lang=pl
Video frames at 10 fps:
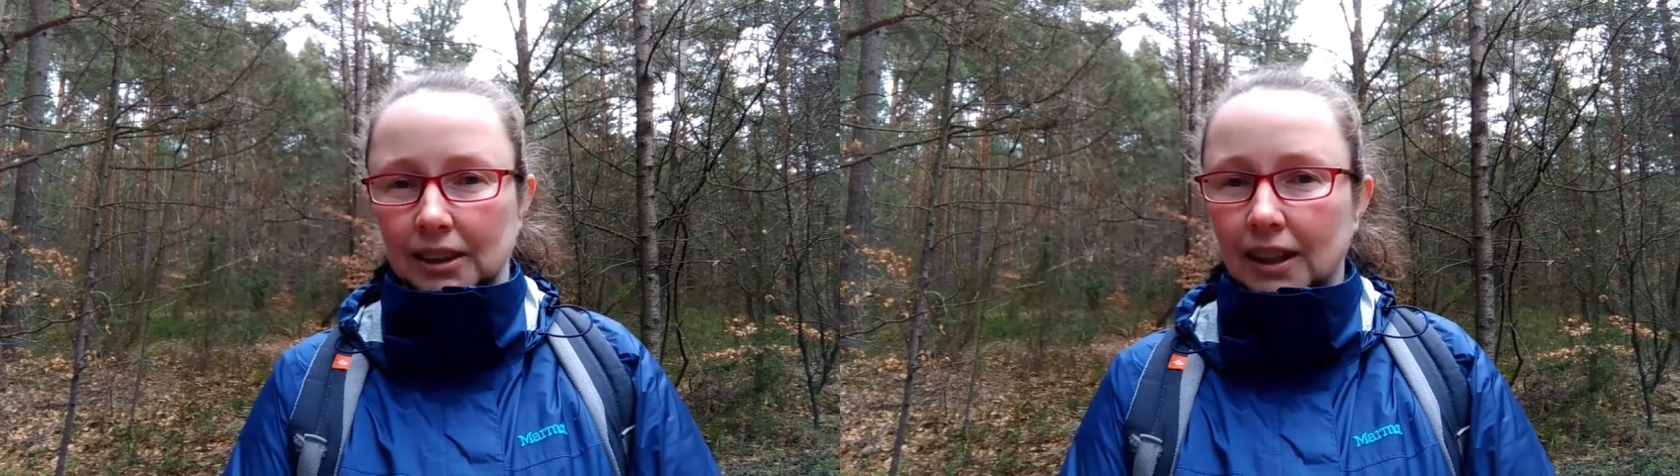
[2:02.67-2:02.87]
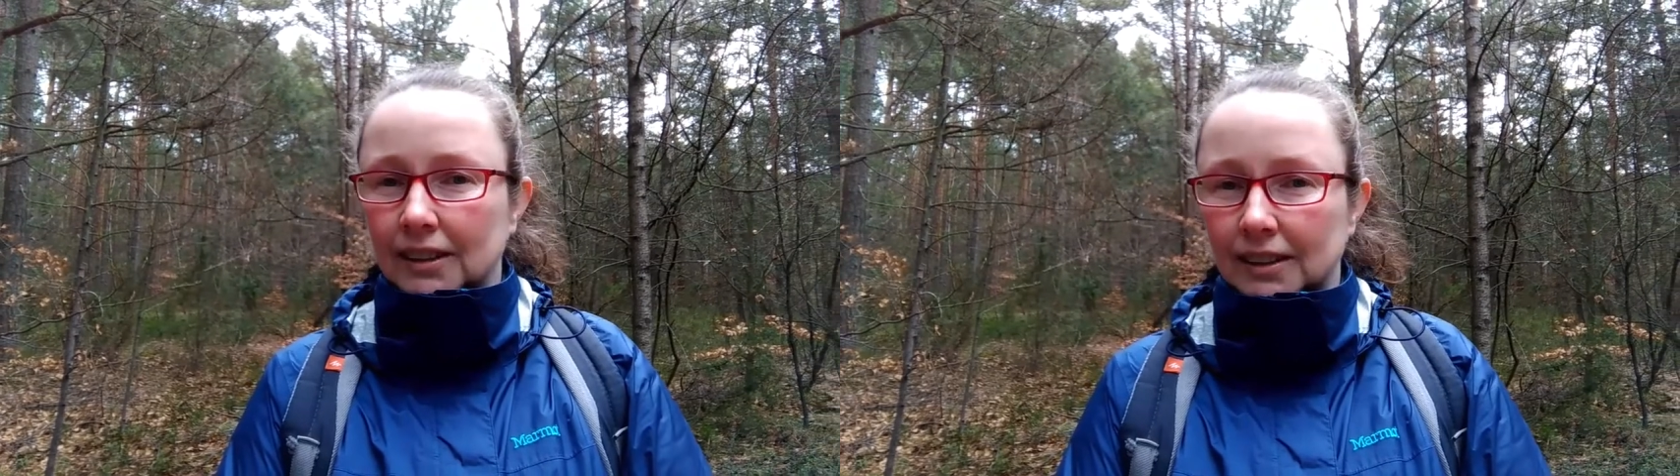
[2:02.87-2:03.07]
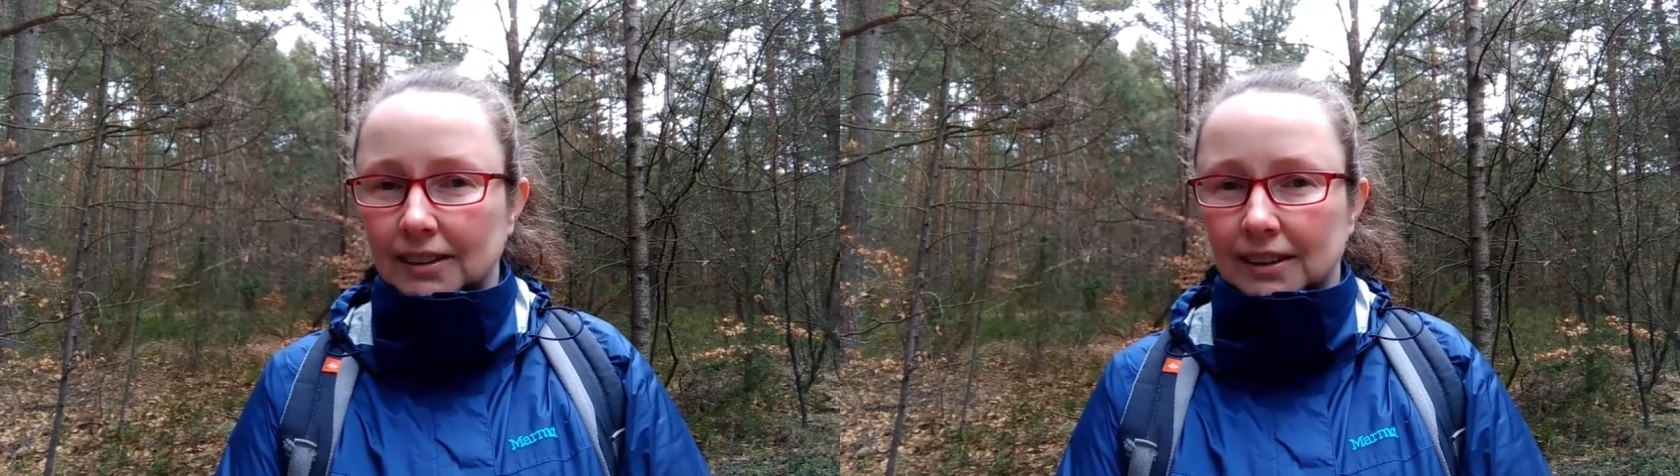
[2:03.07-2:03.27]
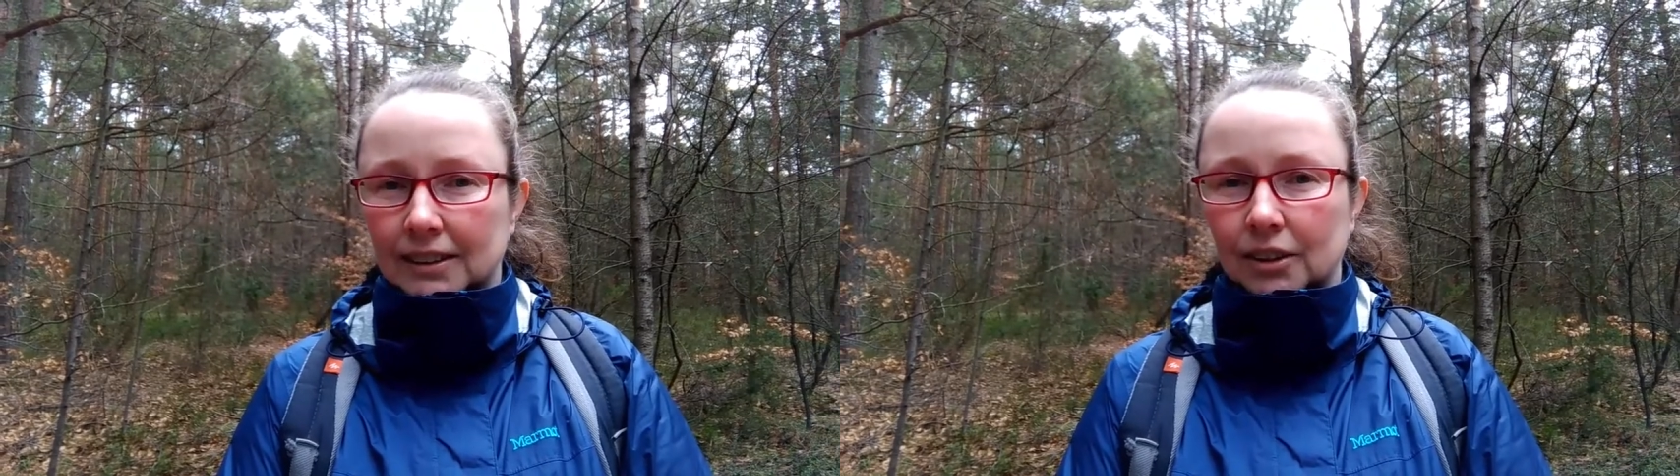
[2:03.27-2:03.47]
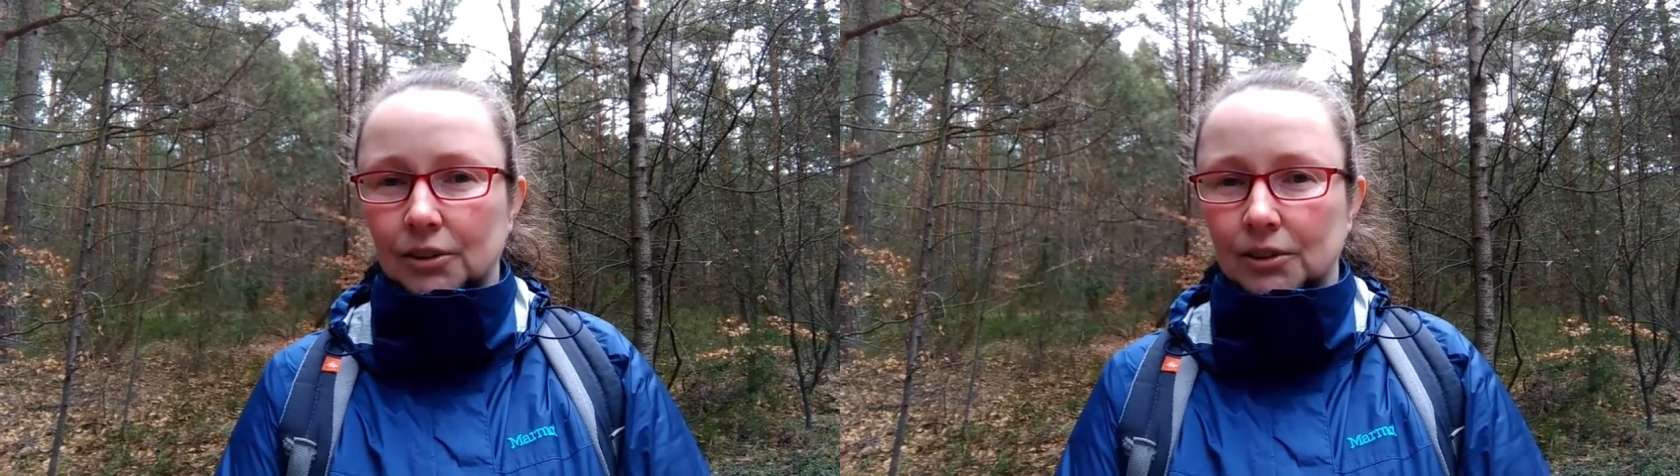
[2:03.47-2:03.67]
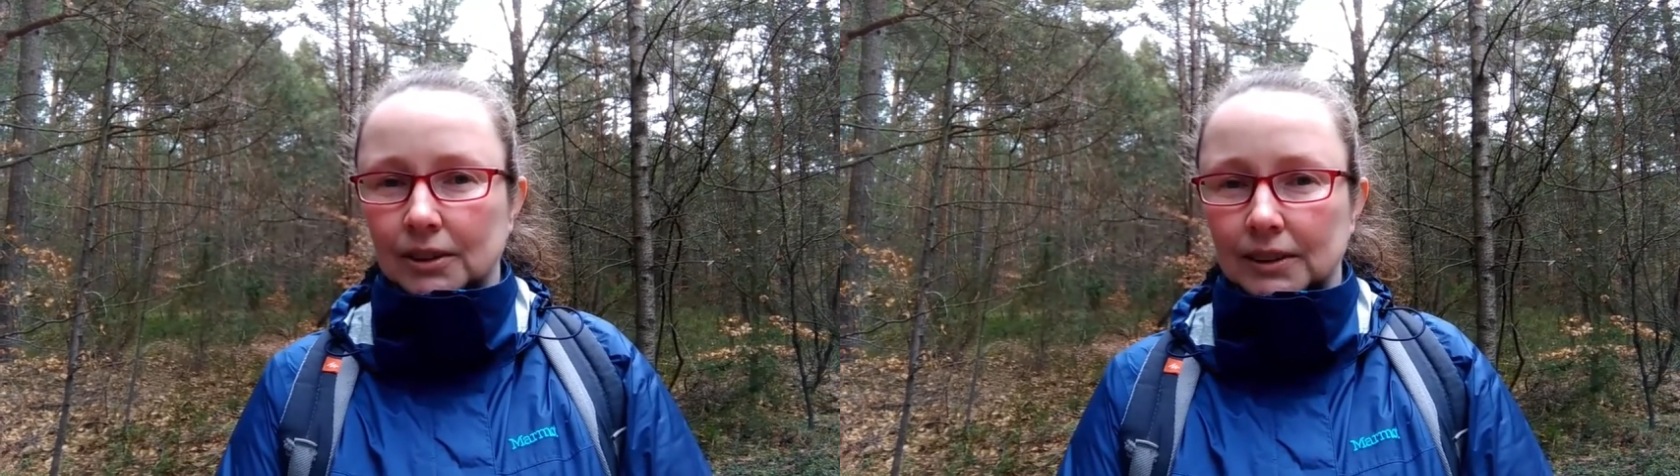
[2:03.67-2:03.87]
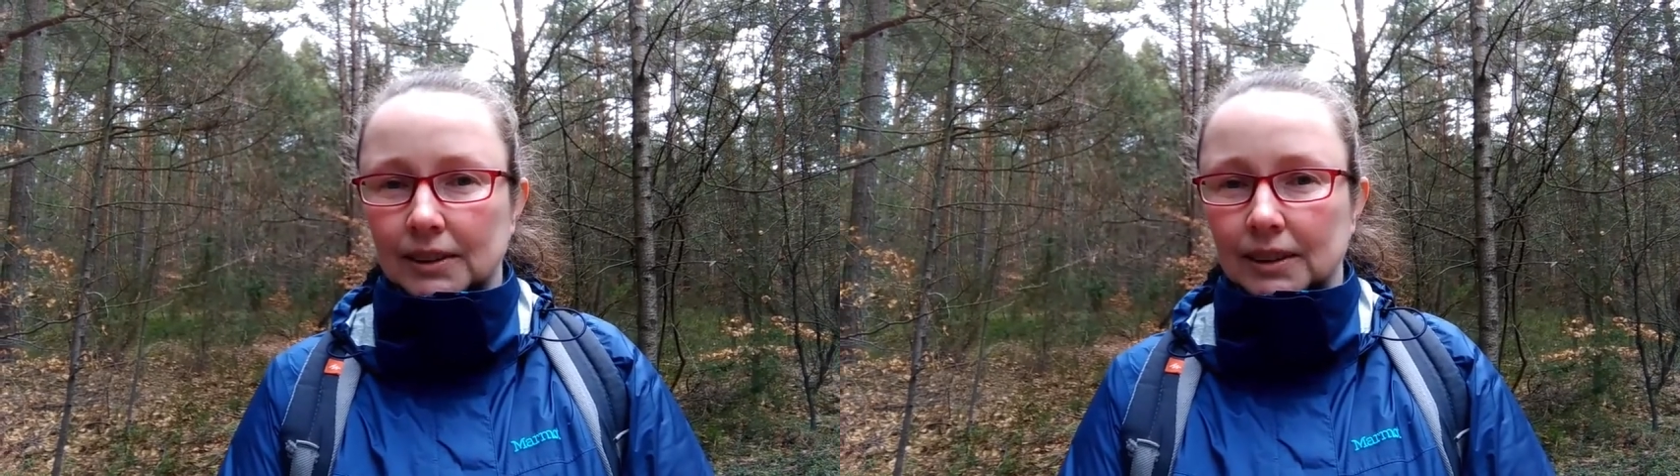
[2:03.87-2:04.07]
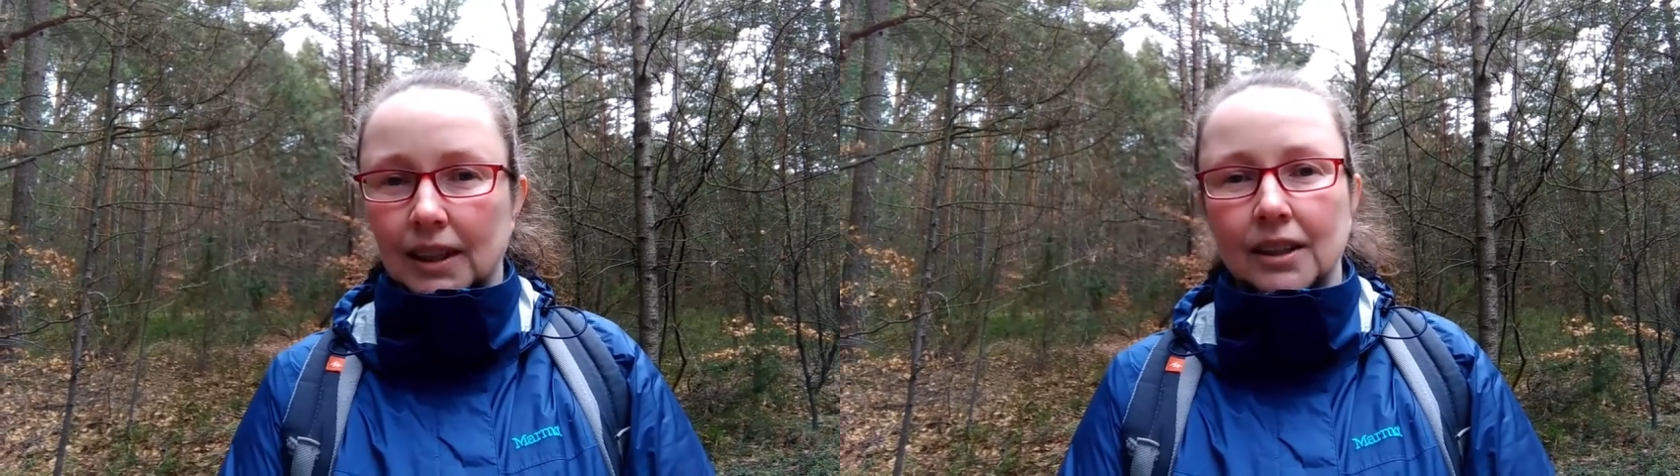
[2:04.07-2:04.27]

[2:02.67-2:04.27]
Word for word: jakiej jest kondycji,